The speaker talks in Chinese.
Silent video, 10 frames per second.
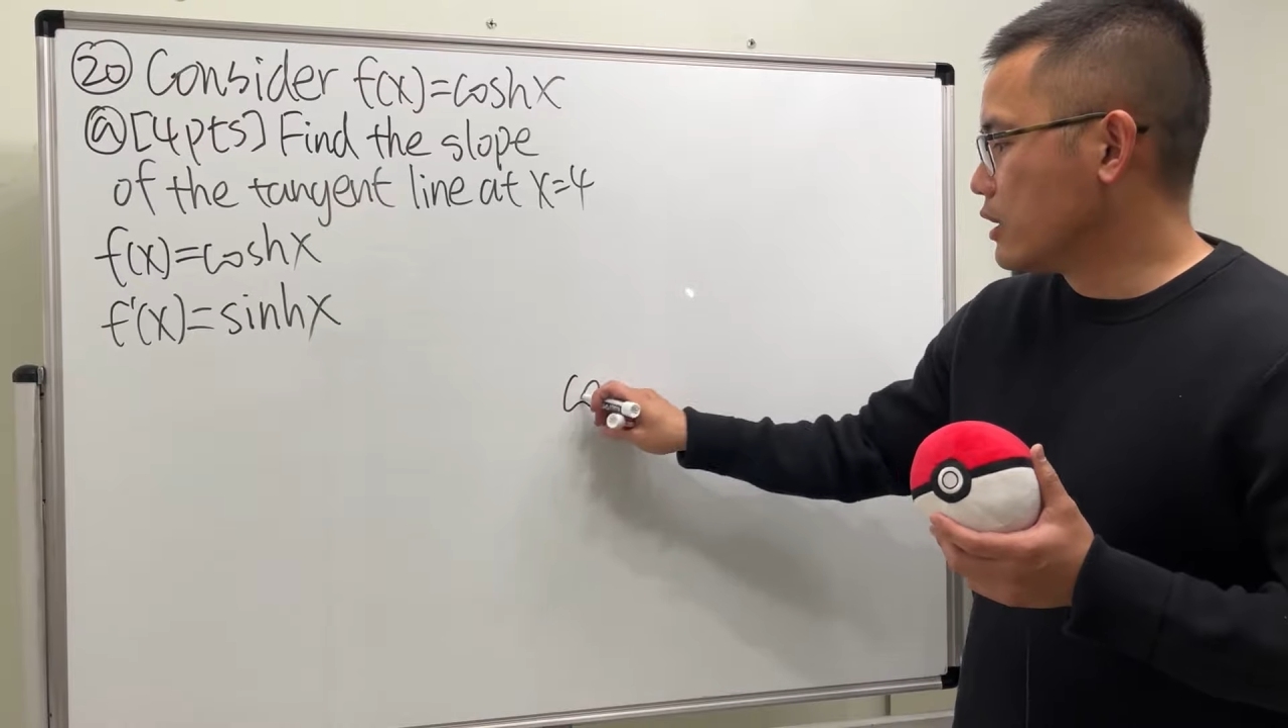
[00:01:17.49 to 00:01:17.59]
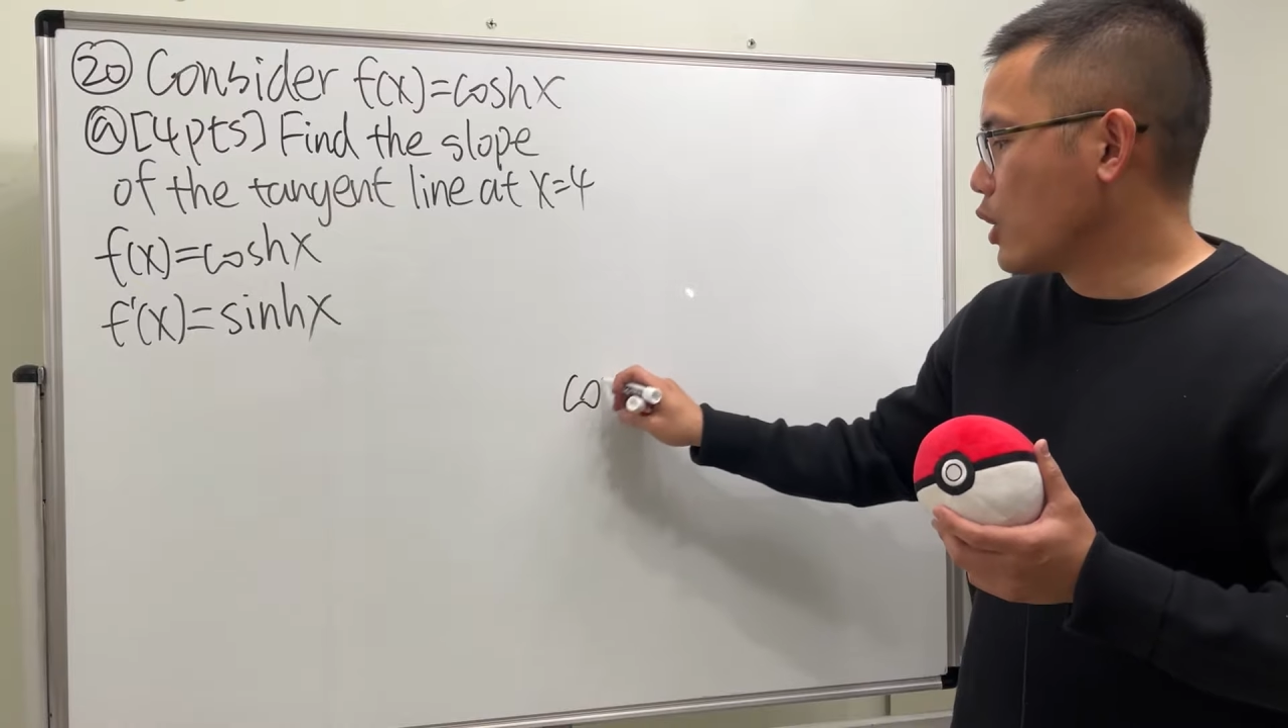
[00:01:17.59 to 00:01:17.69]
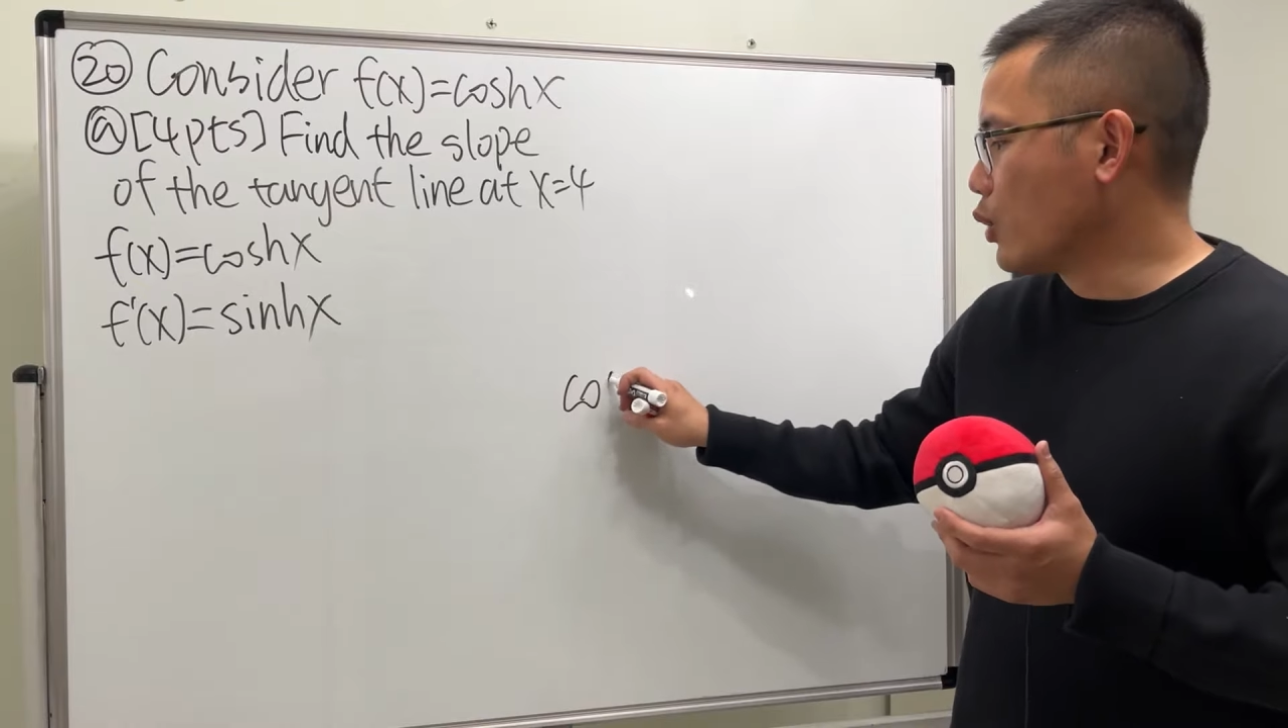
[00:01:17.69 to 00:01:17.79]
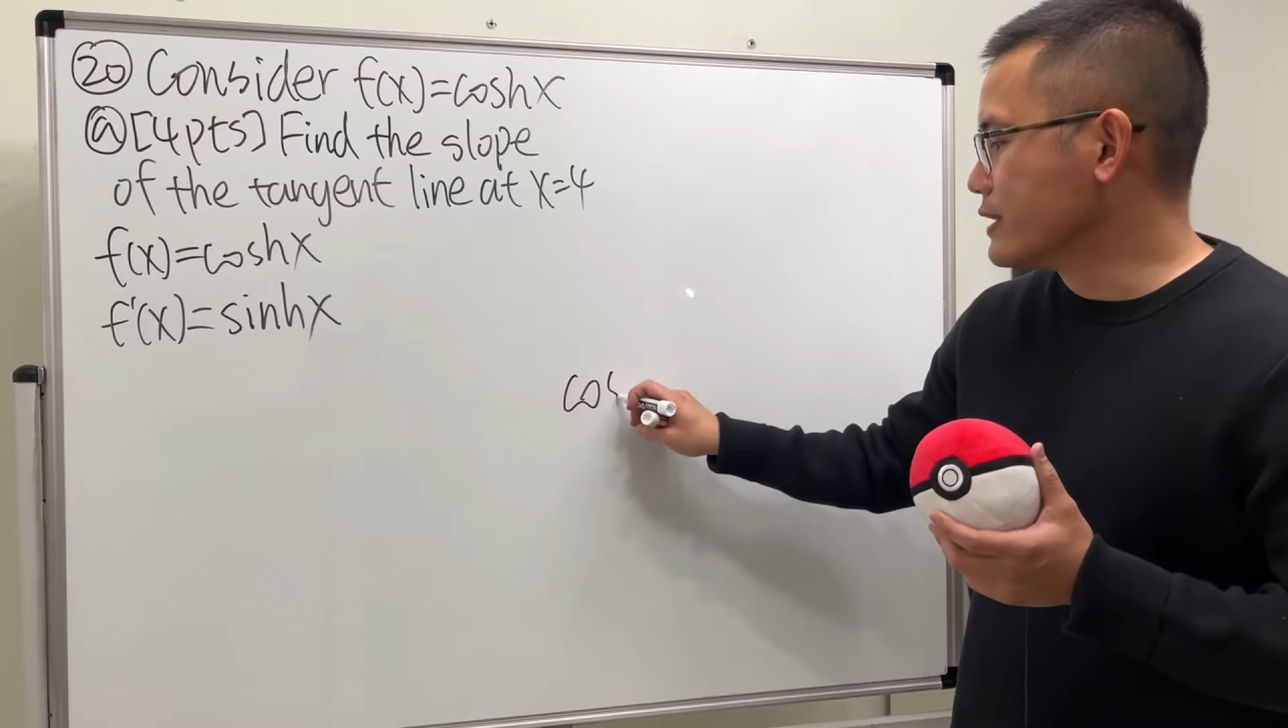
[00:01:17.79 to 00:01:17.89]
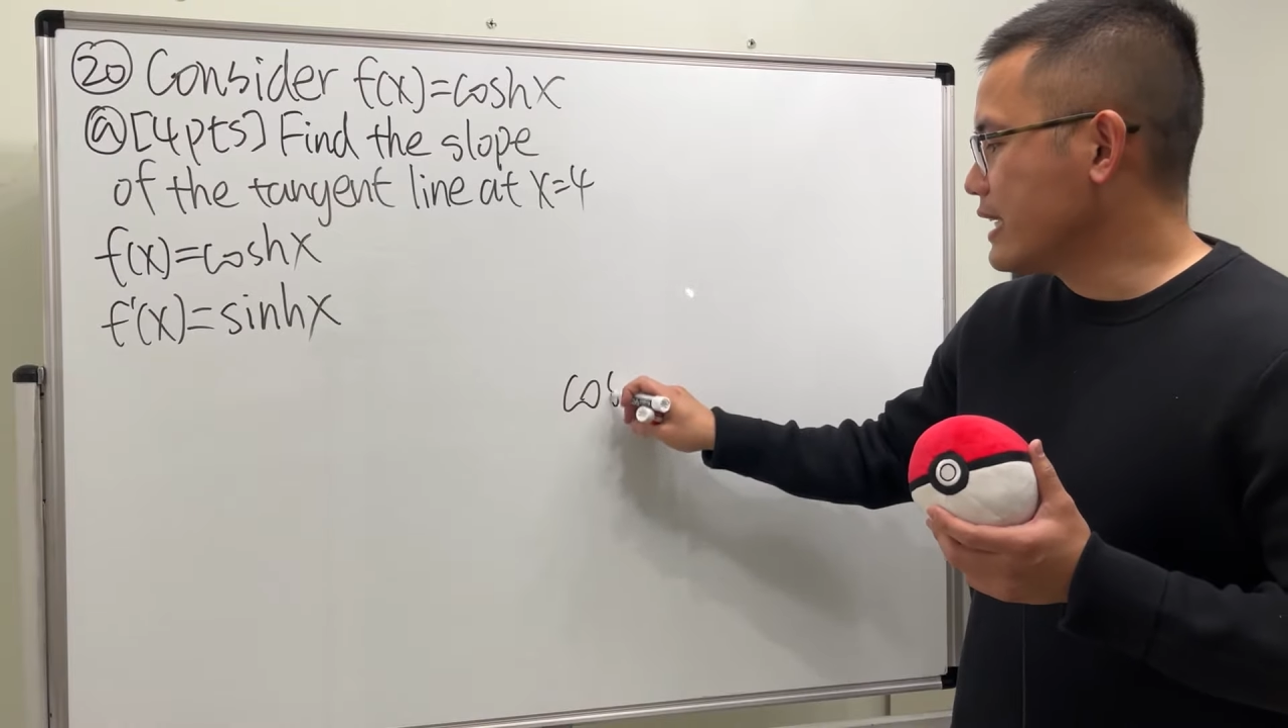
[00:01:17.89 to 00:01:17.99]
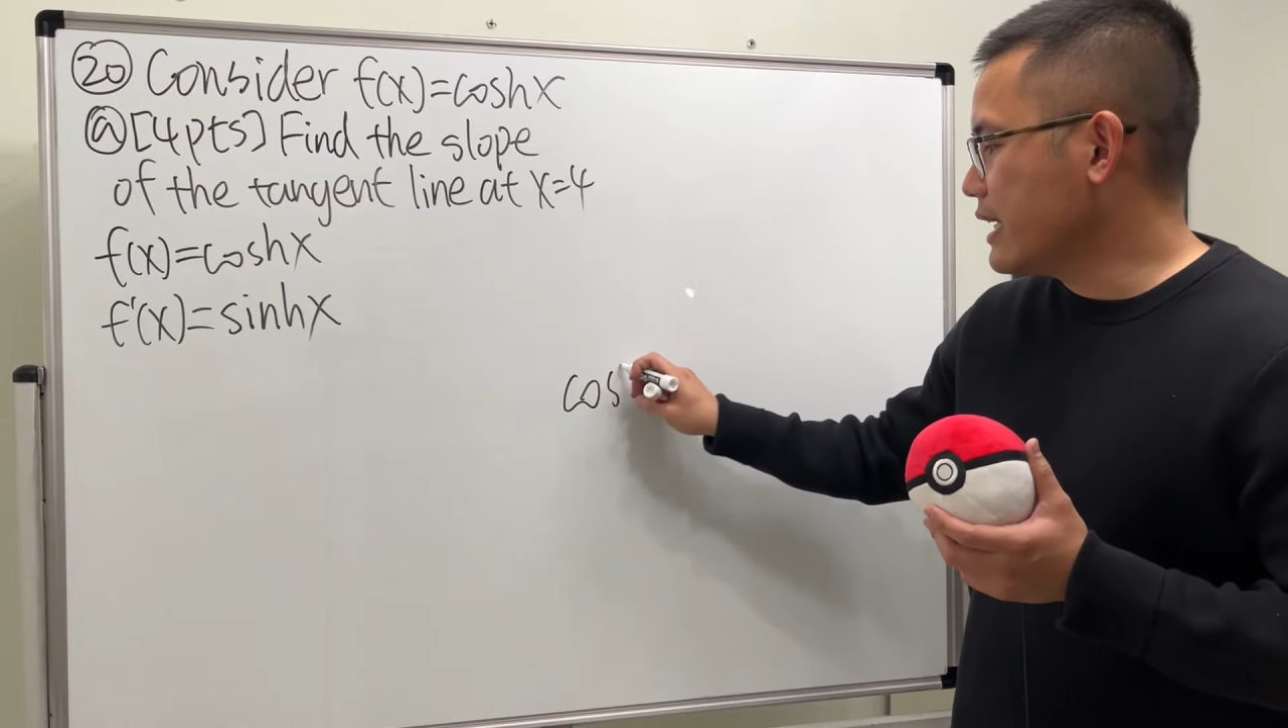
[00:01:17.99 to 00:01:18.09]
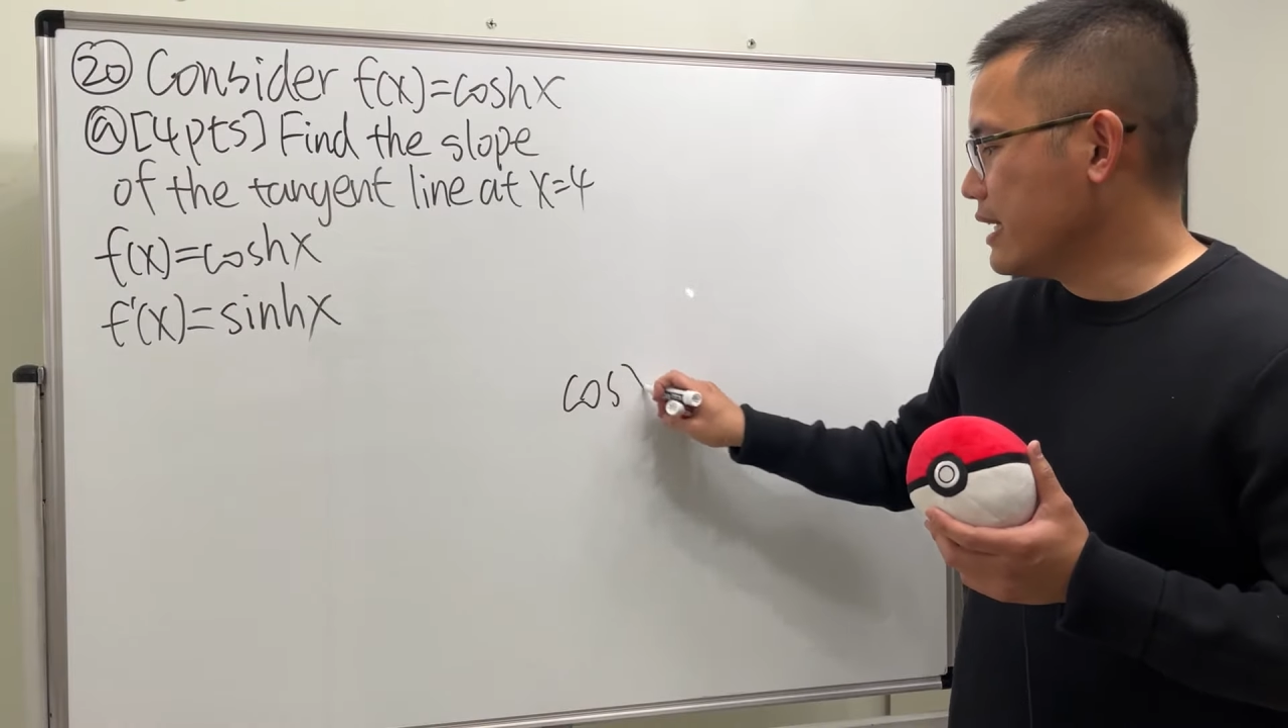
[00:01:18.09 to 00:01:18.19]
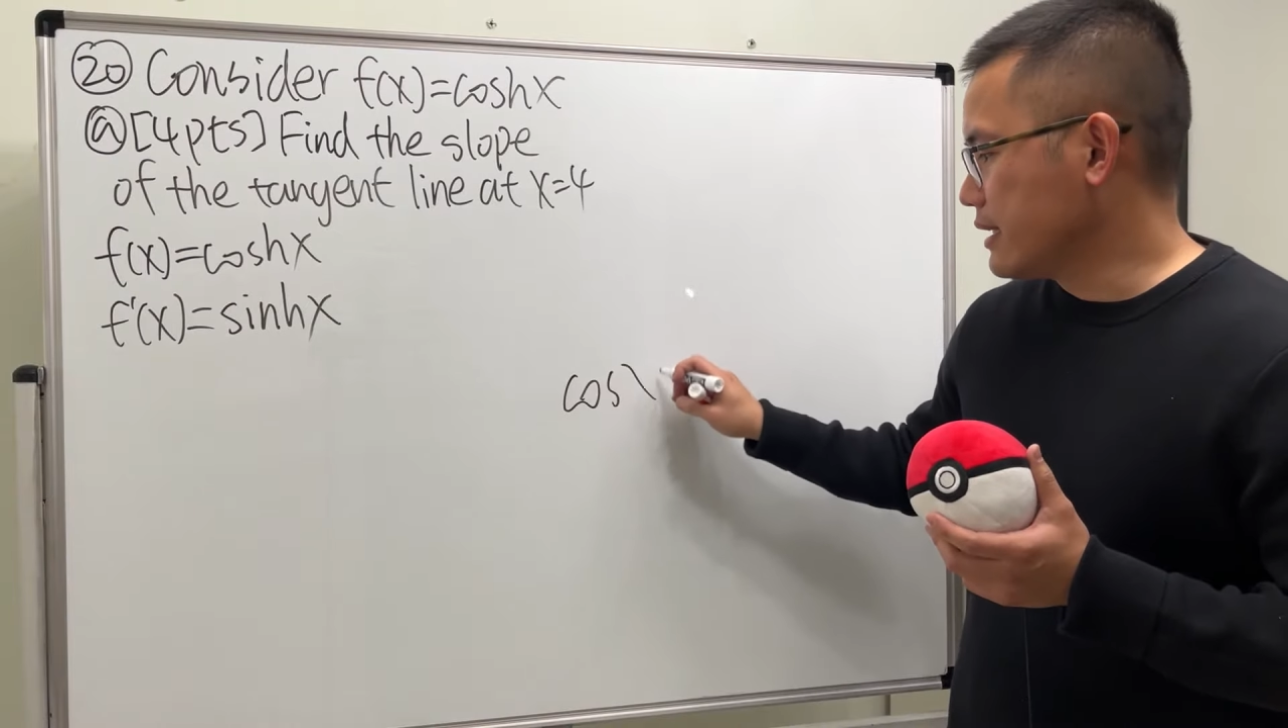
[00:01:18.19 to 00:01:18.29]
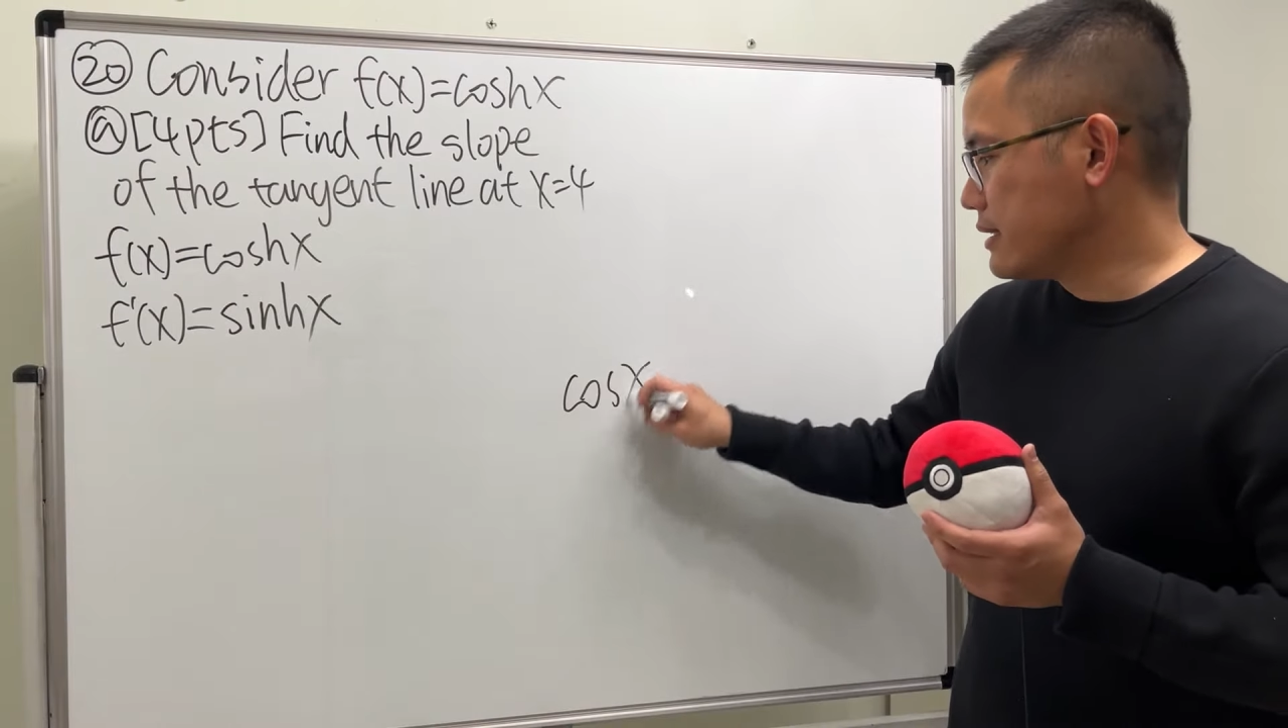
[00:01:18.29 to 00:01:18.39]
cosine